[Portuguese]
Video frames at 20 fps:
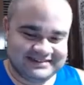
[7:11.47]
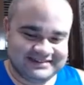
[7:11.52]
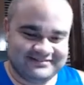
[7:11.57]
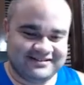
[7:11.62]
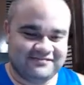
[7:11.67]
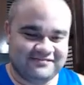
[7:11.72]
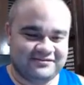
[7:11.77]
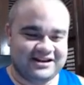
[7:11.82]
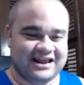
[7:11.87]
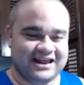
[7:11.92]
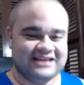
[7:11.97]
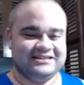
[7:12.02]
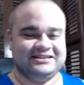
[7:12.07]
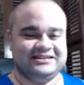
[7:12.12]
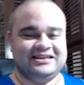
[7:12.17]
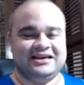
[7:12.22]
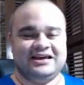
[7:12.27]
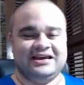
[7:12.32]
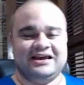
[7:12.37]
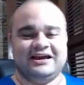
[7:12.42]
Vamos lá,
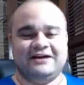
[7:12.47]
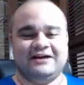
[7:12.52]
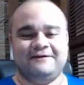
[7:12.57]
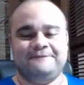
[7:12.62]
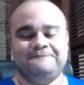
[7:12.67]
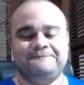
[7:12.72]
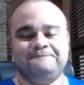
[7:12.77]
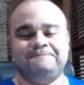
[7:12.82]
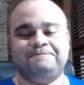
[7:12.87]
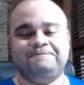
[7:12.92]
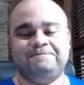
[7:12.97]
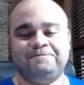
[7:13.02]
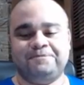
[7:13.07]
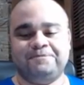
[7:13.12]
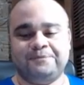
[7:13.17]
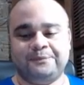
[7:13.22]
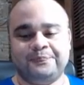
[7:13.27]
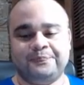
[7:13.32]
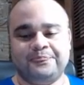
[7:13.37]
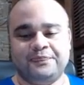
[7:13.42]
então.
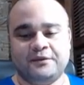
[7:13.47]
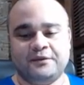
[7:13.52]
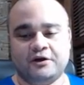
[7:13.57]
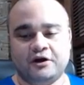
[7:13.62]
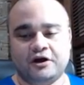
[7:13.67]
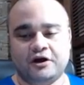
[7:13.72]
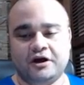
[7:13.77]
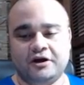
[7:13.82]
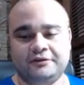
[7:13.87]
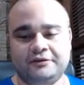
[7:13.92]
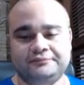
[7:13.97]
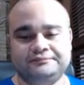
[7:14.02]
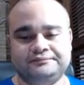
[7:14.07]
Ó.